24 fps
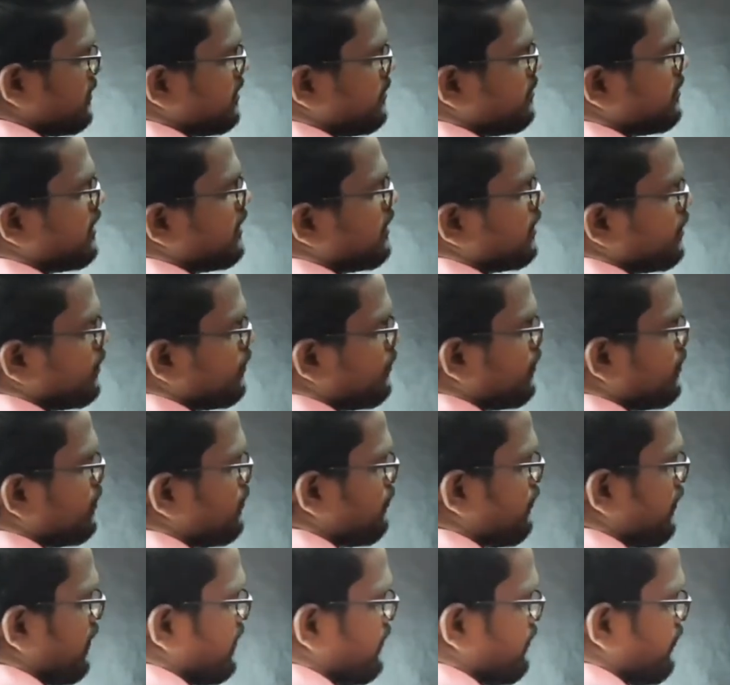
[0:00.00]
இது எப்படி எழுதுவோம்
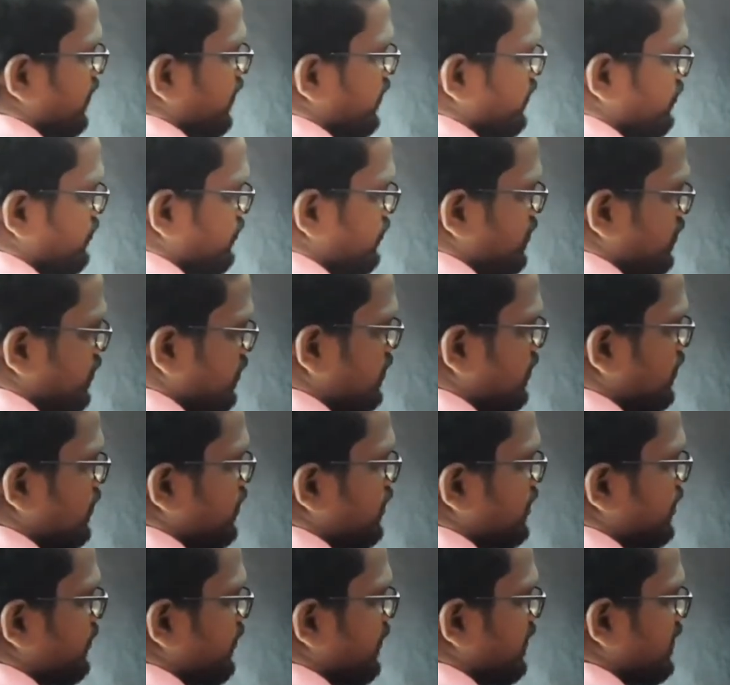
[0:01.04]
ஃபைவ் ஃபைவ்
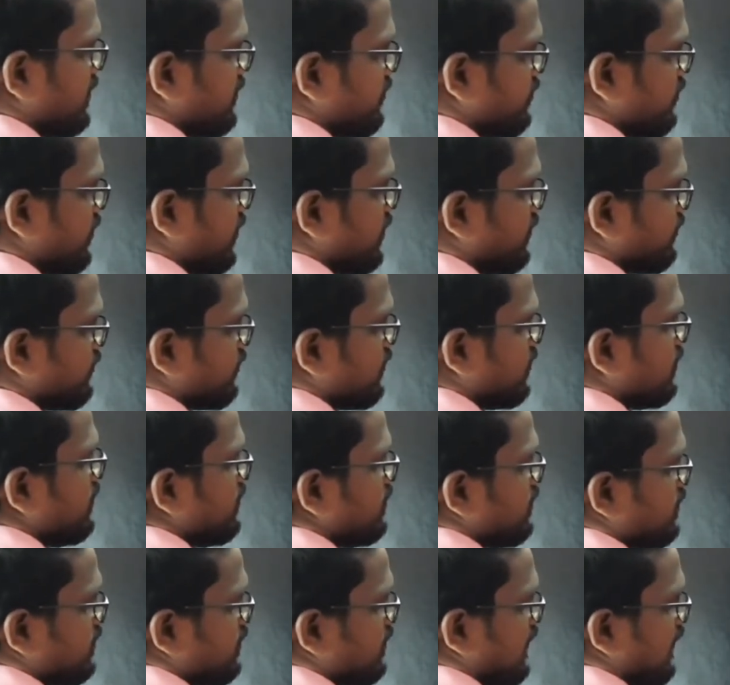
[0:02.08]
டுவெண்ட்டி ஃபைவ்
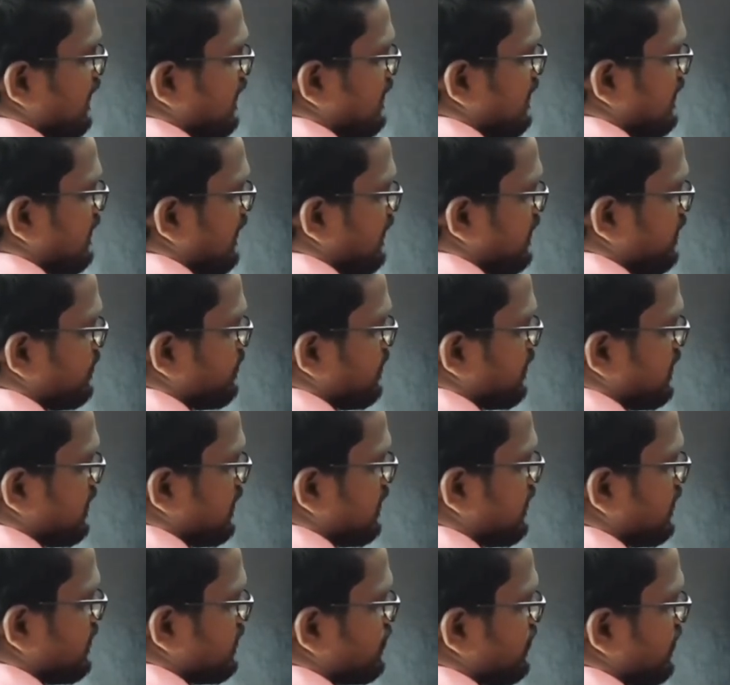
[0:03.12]
நைன் நைன்
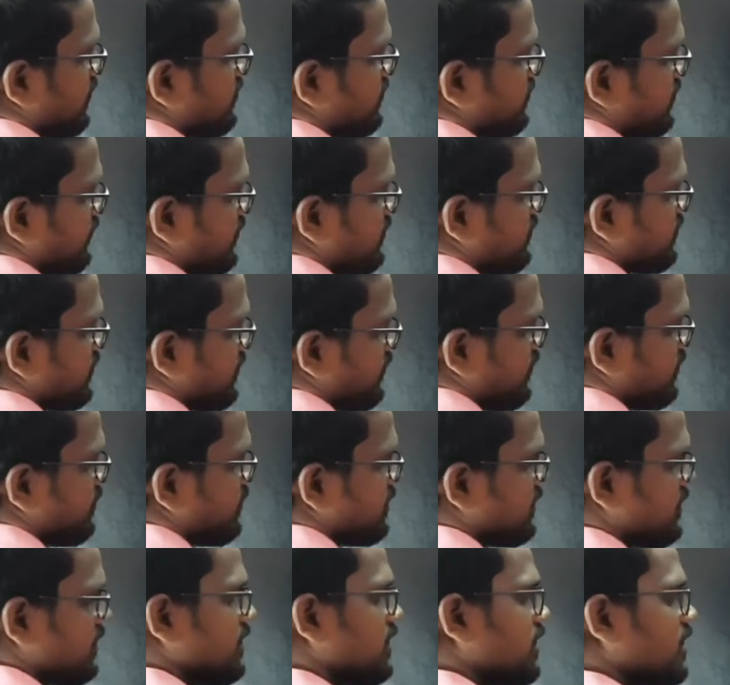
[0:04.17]
பார்த்தீங்கன்னா சாரி செவன் செவன்
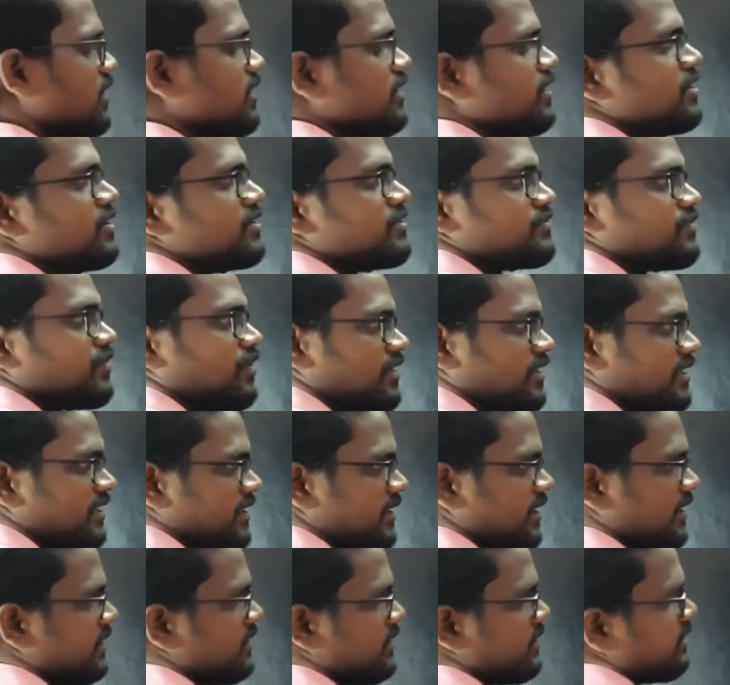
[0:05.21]
பார்த்தீங்கன்னா ஃபார்ட்டி
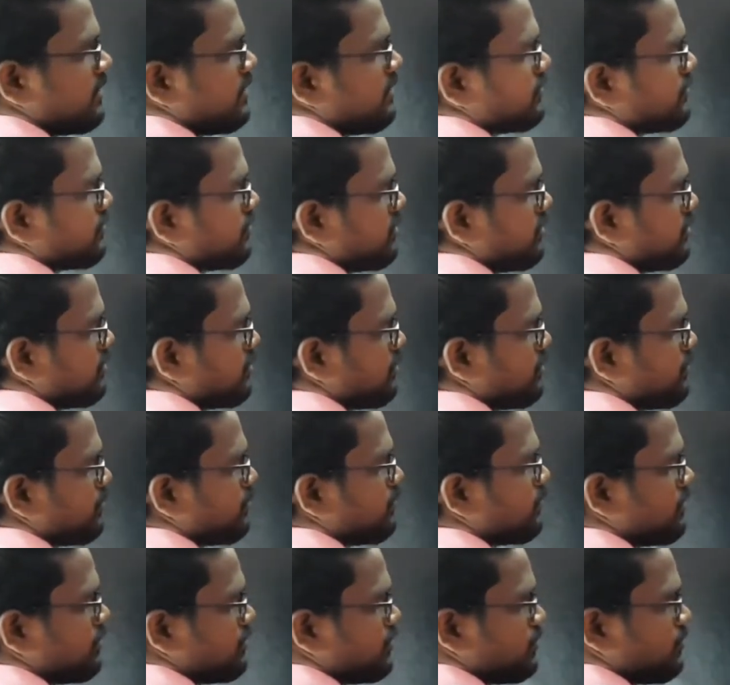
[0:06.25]
நைன் ஸோ இந்த
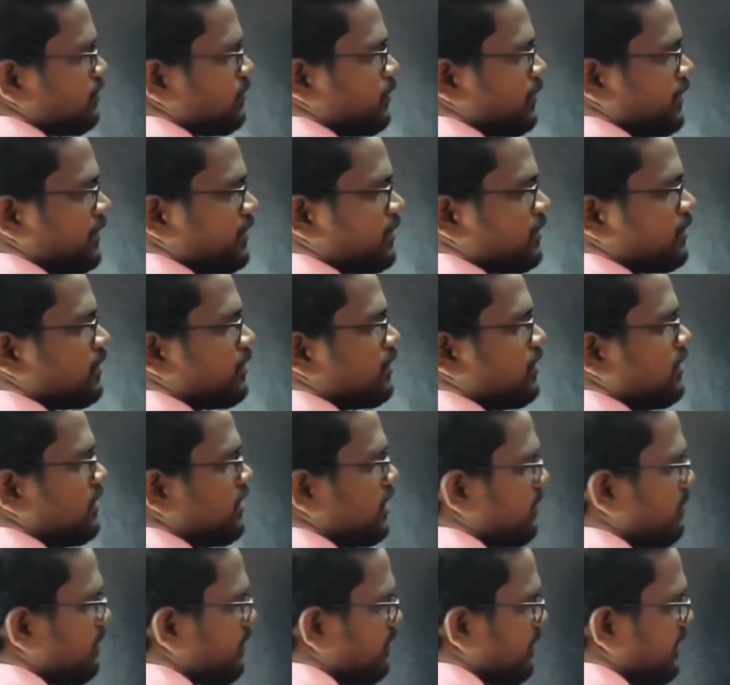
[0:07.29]
டூவும் இதுவும் போயிடும்
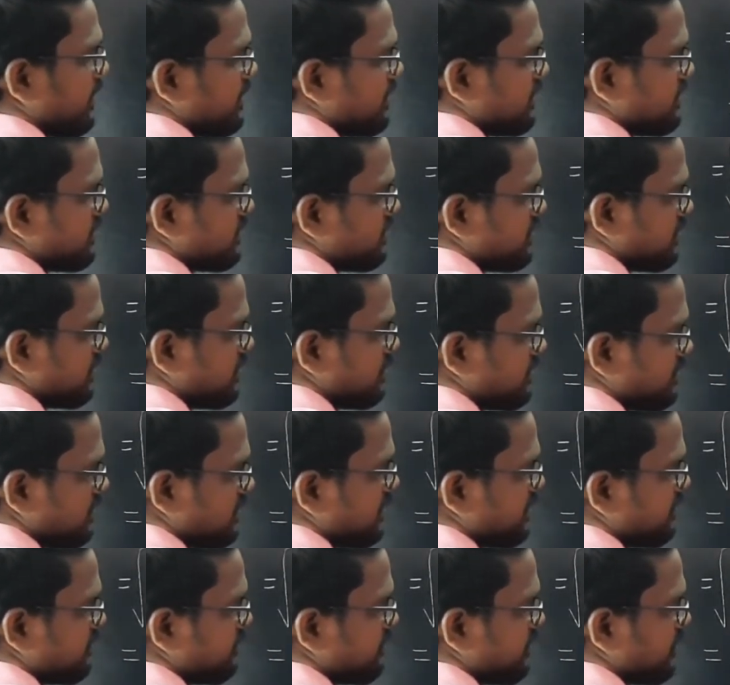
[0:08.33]
அப்போ மைனஸ்
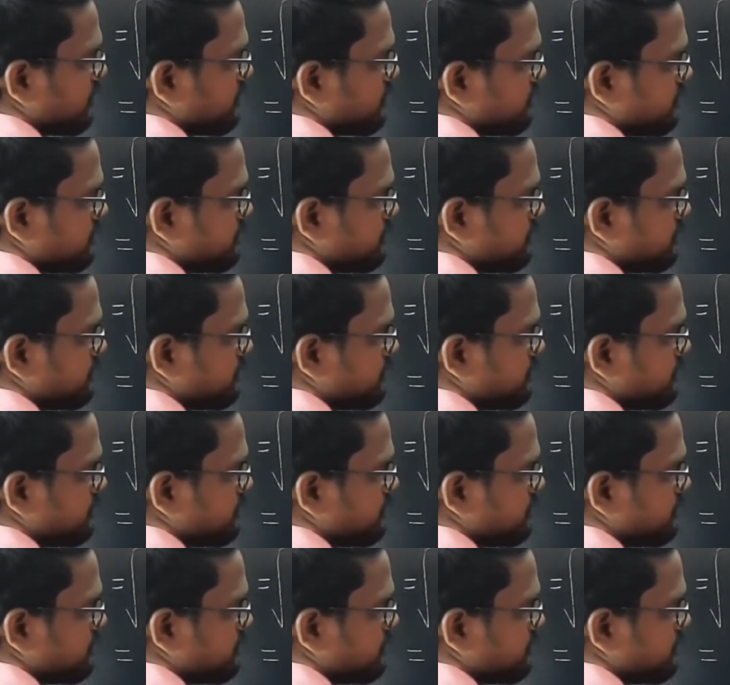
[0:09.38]
தேர்ட்டி ஃபைவ்